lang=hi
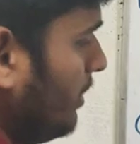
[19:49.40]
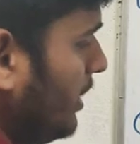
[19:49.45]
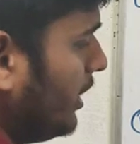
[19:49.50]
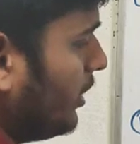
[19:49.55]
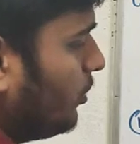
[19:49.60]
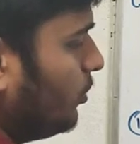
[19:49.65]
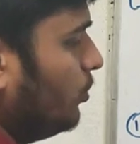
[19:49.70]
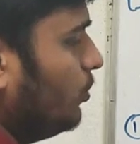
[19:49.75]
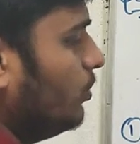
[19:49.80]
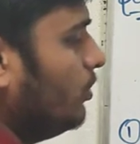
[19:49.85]

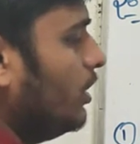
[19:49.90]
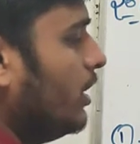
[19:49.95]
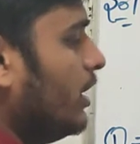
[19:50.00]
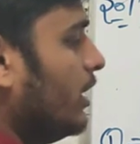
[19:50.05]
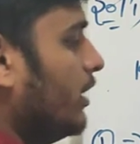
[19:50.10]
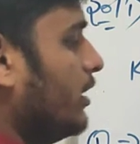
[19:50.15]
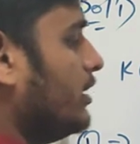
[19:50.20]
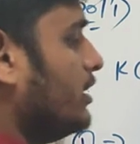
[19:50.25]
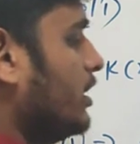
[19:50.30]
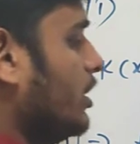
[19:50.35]
लिखूँ
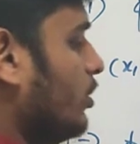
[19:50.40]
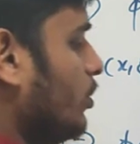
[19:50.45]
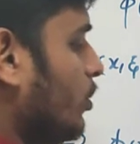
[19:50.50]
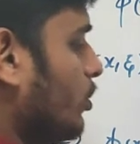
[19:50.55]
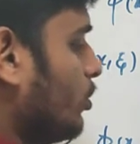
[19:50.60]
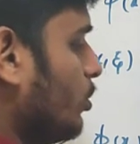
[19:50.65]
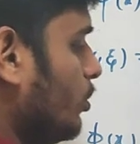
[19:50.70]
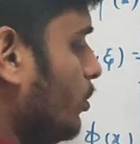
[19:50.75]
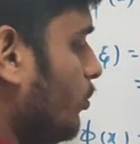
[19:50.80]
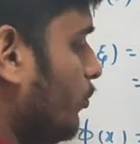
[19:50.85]
जीरो
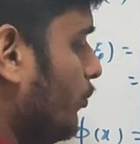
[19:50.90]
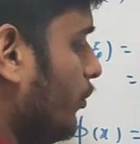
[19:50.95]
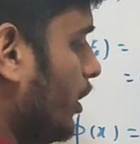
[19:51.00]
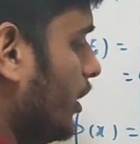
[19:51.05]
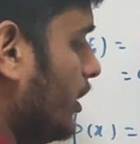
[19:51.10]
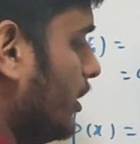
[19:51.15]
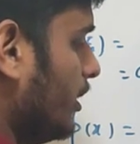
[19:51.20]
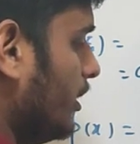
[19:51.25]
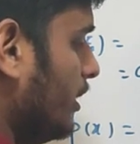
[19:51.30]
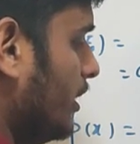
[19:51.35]
टू
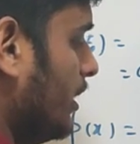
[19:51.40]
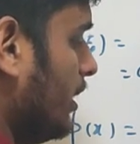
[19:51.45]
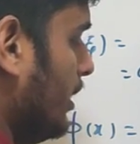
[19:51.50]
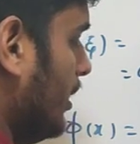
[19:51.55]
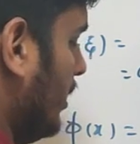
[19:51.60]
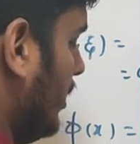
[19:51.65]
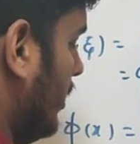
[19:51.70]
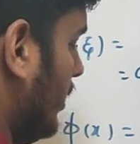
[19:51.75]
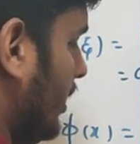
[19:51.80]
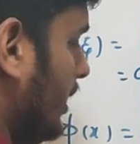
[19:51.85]
वन
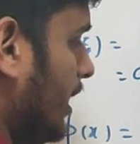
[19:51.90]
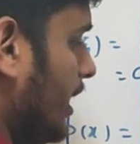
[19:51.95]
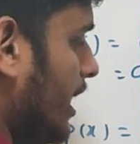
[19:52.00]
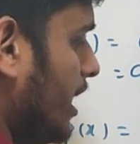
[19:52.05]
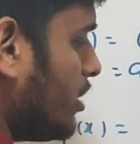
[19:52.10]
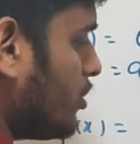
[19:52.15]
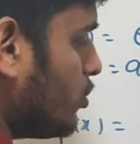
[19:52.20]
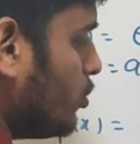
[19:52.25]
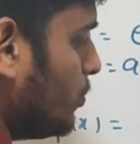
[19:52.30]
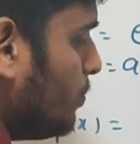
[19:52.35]
ई
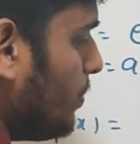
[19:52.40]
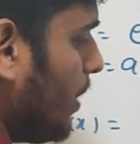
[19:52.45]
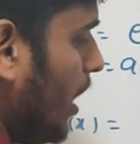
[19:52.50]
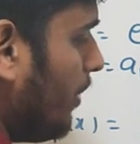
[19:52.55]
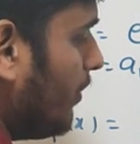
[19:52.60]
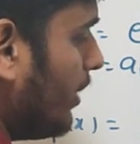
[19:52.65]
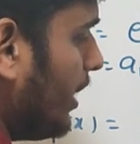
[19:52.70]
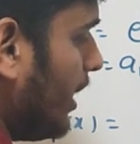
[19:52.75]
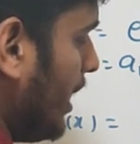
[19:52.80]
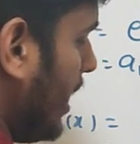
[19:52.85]
रेज टू
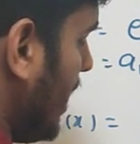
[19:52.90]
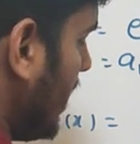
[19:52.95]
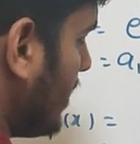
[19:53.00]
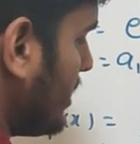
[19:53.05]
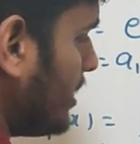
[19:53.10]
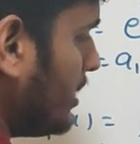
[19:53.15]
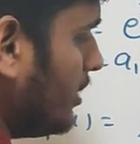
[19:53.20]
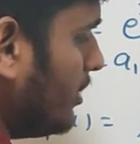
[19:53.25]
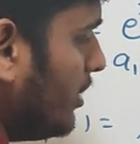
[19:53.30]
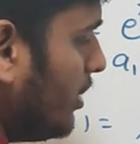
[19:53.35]
पावर
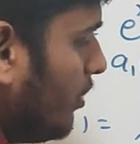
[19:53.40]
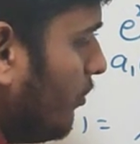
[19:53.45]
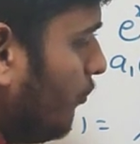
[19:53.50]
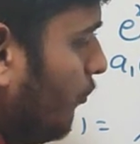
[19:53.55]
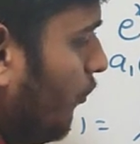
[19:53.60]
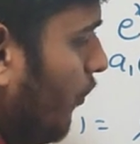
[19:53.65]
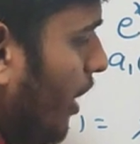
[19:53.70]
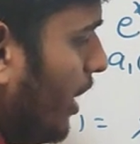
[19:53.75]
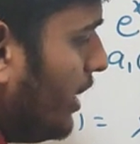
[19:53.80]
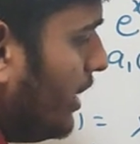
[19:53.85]
एक्स
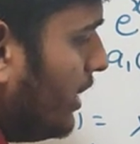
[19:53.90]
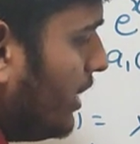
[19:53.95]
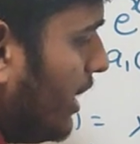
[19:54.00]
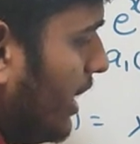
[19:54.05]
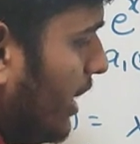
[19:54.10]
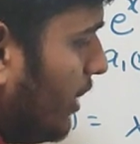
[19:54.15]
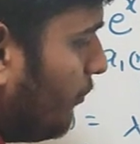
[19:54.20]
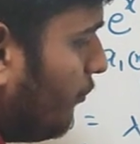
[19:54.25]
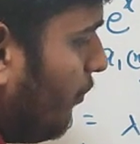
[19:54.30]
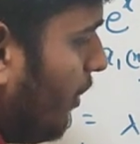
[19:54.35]
फाइव
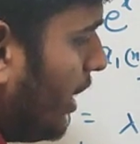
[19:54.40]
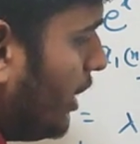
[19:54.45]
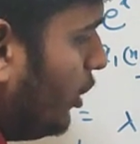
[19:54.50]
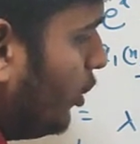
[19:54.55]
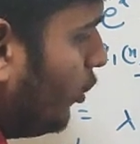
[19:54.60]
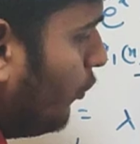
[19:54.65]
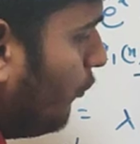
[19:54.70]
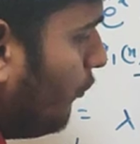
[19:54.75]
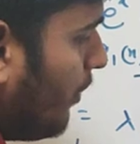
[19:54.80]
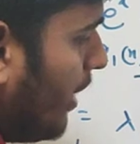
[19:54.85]
फाइव
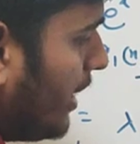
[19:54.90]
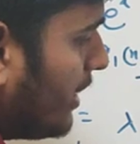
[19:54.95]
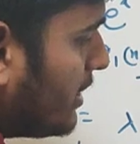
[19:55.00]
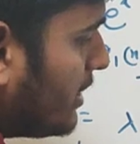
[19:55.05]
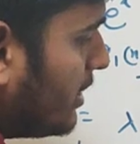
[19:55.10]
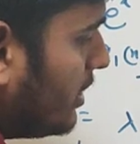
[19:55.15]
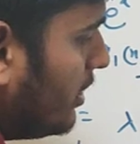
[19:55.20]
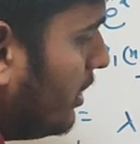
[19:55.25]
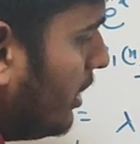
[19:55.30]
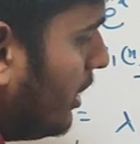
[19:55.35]
ऑफ एक्स
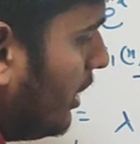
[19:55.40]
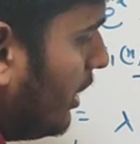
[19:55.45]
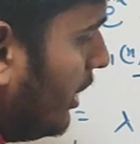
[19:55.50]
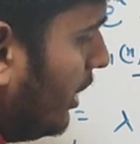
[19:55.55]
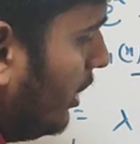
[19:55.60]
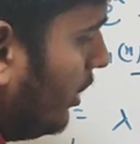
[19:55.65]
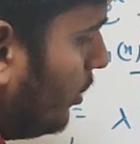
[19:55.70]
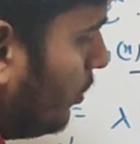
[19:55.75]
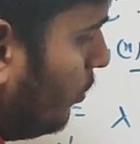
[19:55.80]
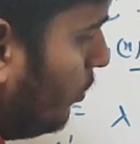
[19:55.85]

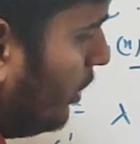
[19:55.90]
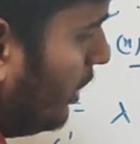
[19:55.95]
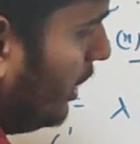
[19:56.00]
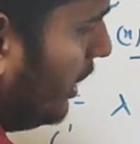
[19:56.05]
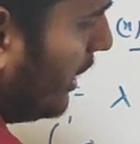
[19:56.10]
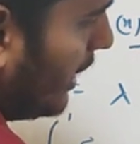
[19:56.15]
इंटू डी